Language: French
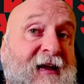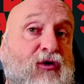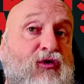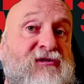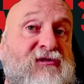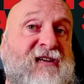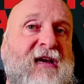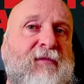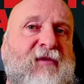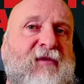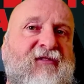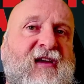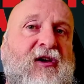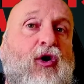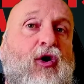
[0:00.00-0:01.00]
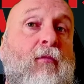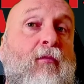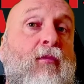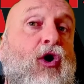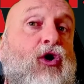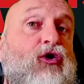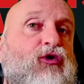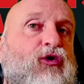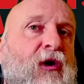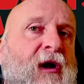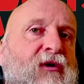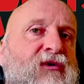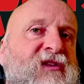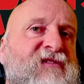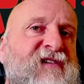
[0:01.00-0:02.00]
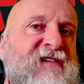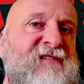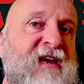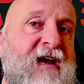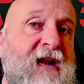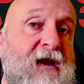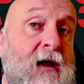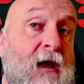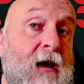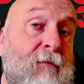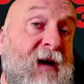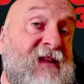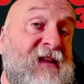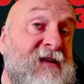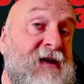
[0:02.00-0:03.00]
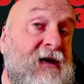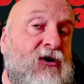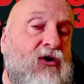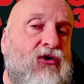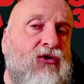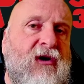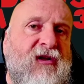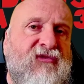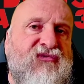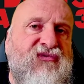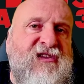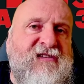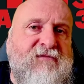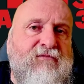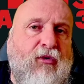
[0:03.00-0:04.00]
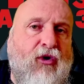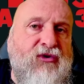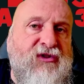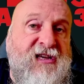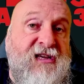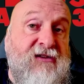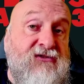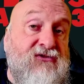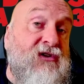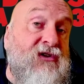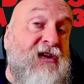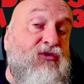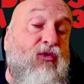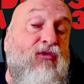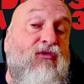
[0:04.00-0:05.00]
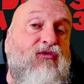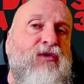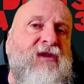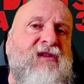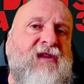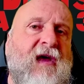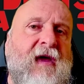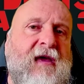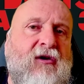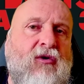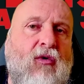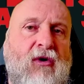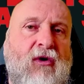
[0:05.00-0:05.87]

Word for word: au script avec comme ordre de la Universal bah inclure les fils Brody, ce qu'il trouve lui très con.